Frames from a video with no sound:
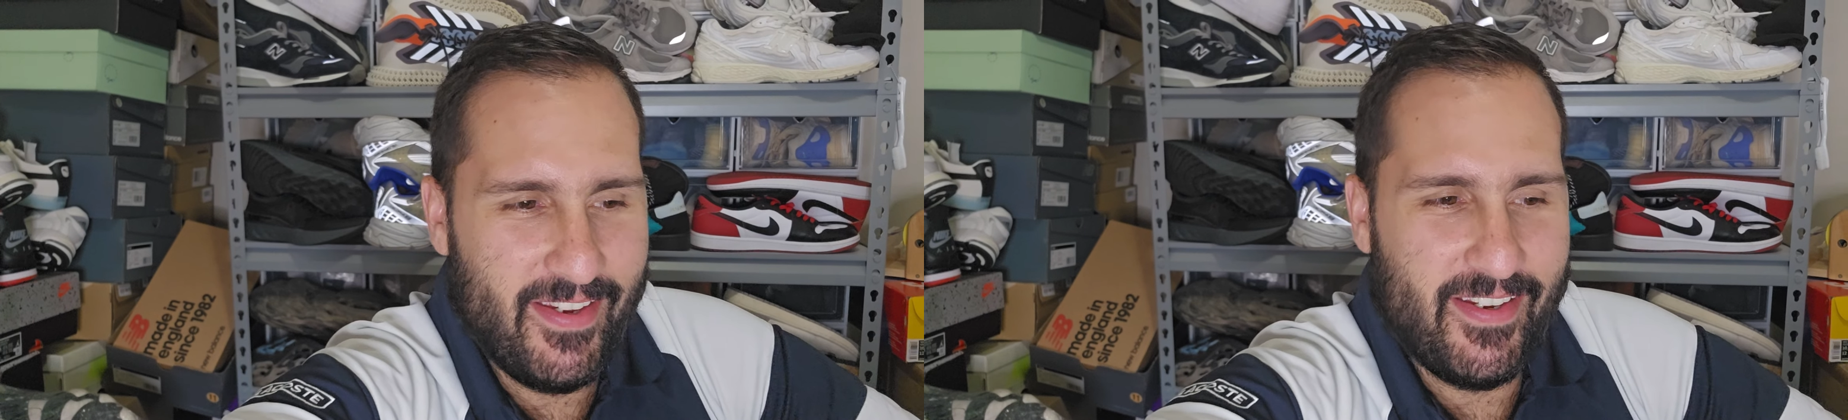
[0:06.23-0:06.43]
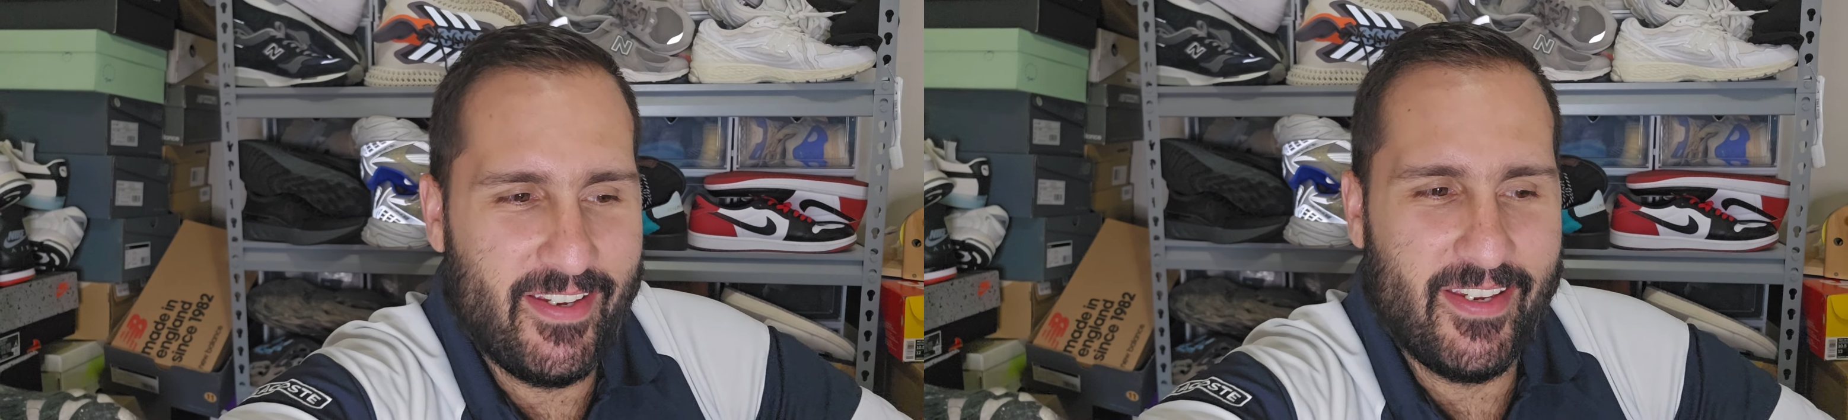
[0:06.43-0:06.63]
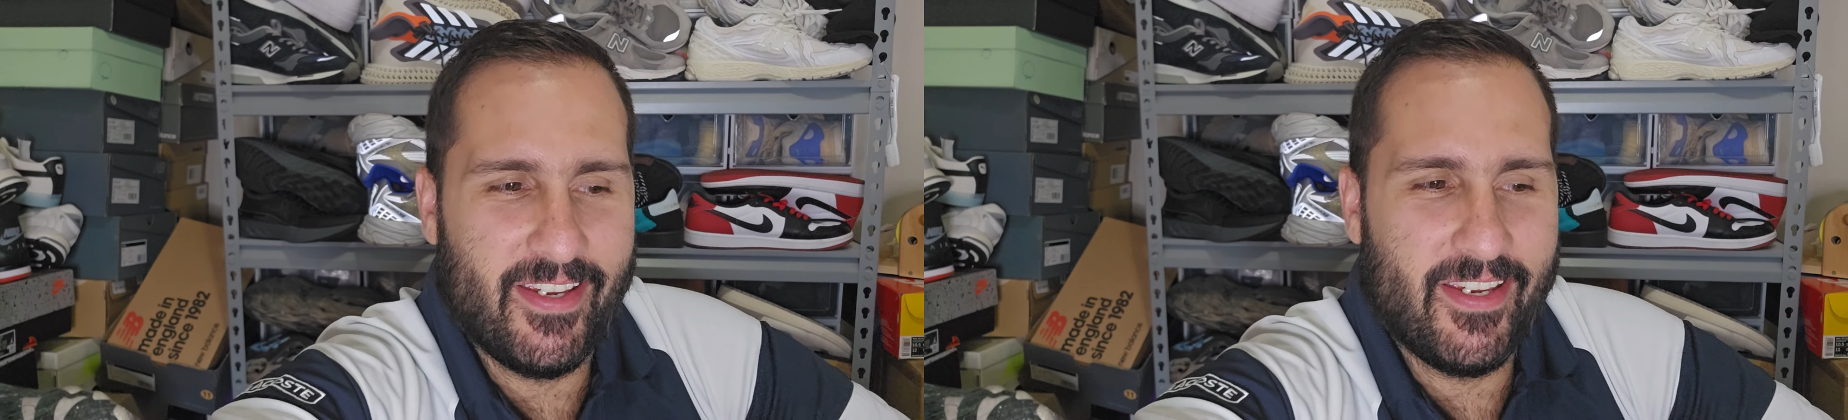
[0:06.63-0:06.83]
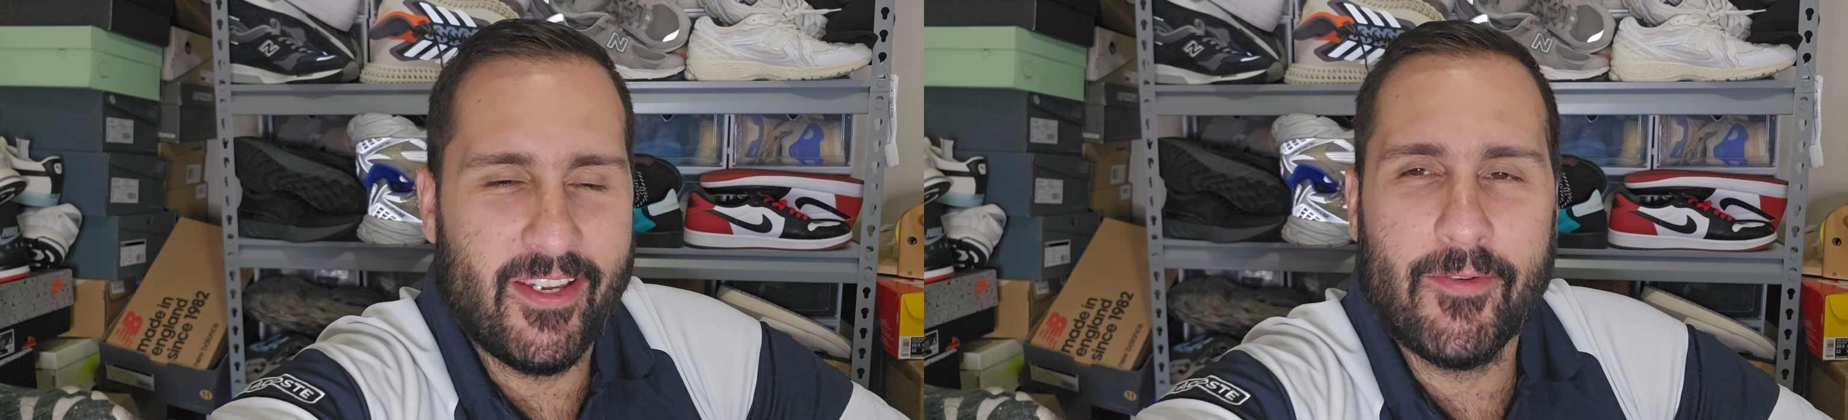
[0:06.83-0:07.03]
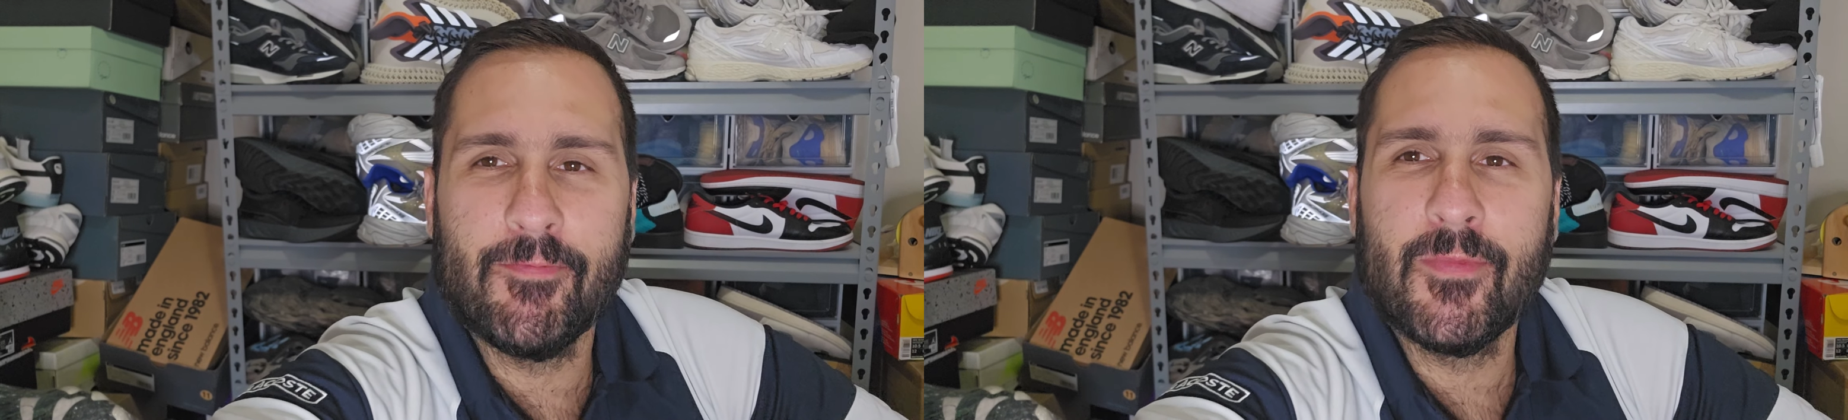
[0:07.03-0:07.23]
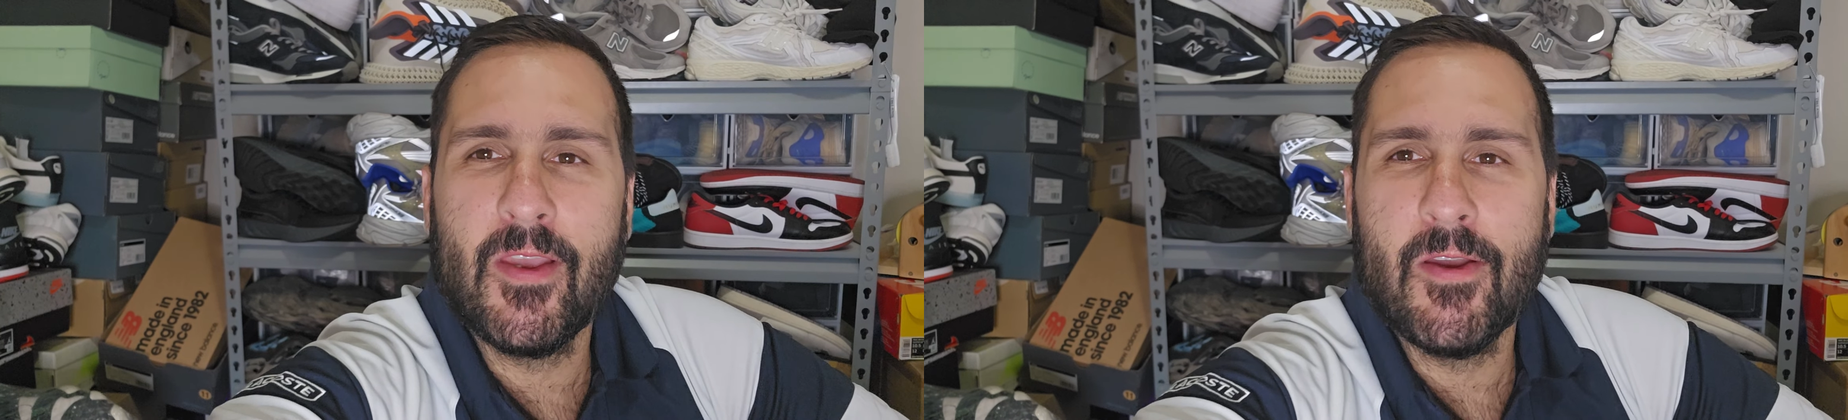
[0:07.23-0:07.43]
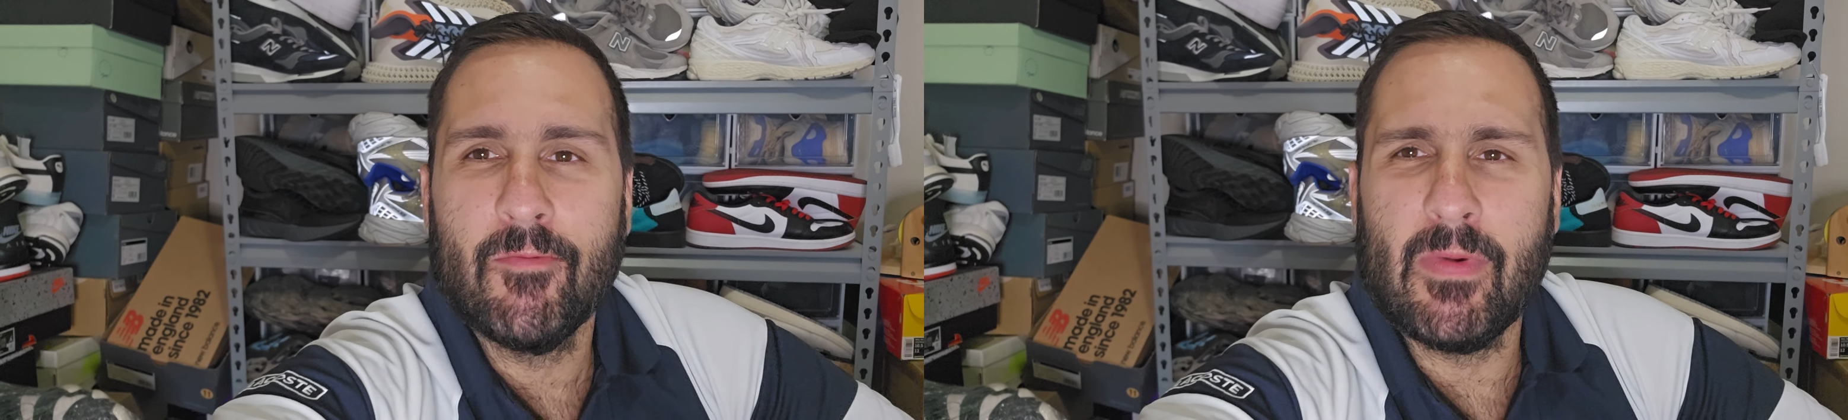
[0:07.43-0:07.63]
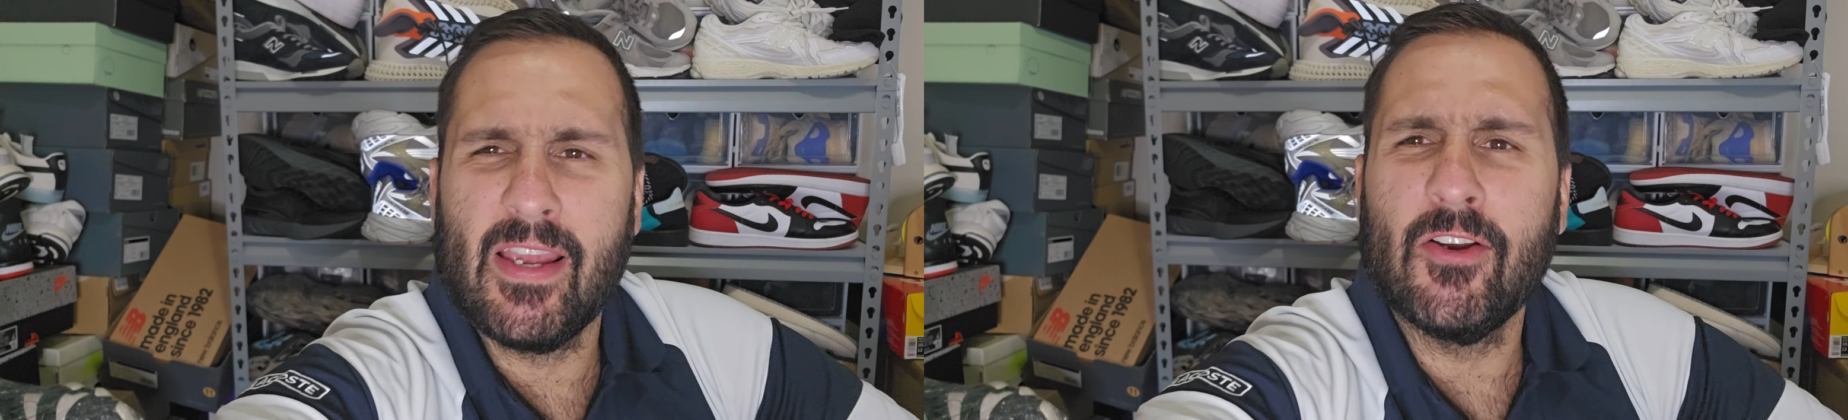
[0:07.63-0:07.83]
Eh,
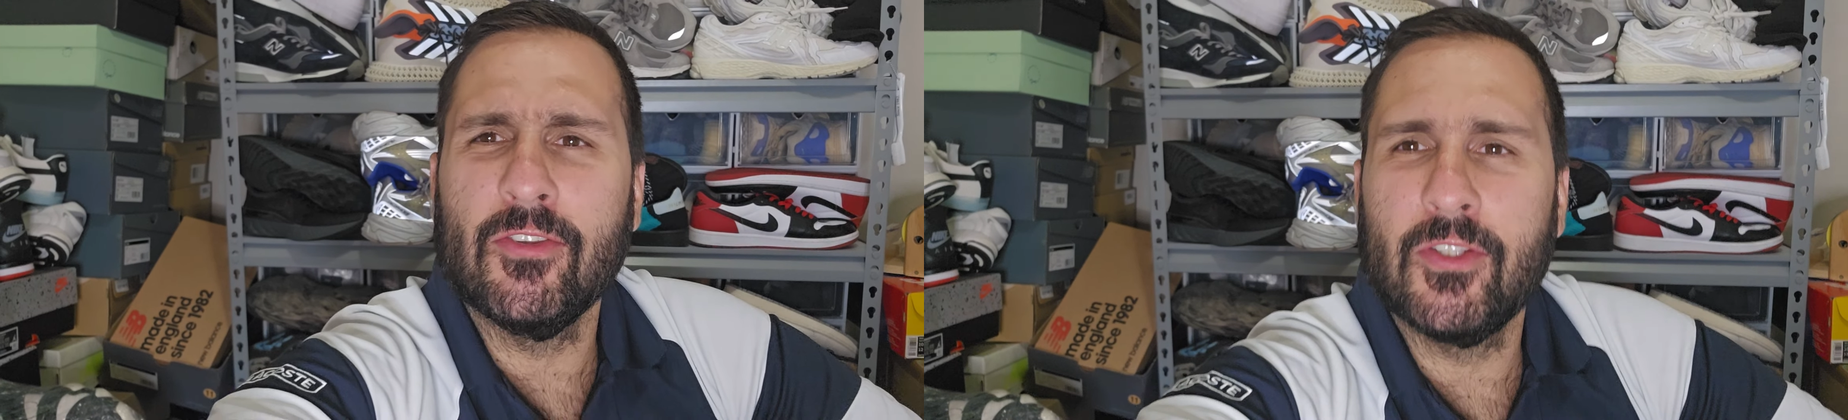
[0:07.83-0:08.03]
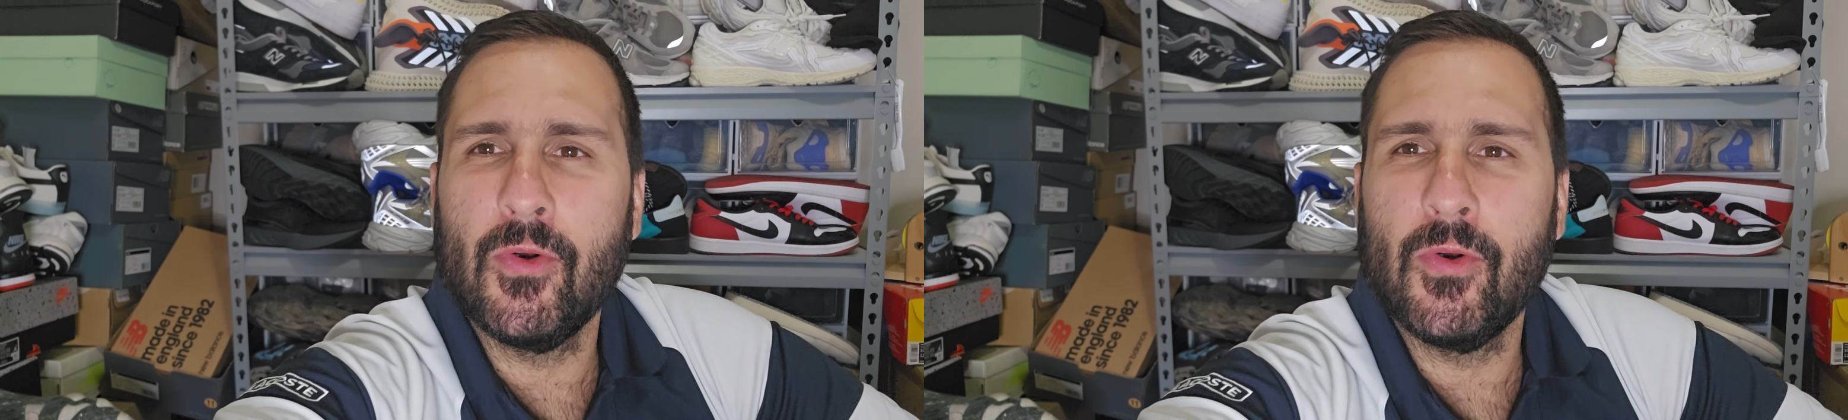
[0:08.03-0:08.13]
encontré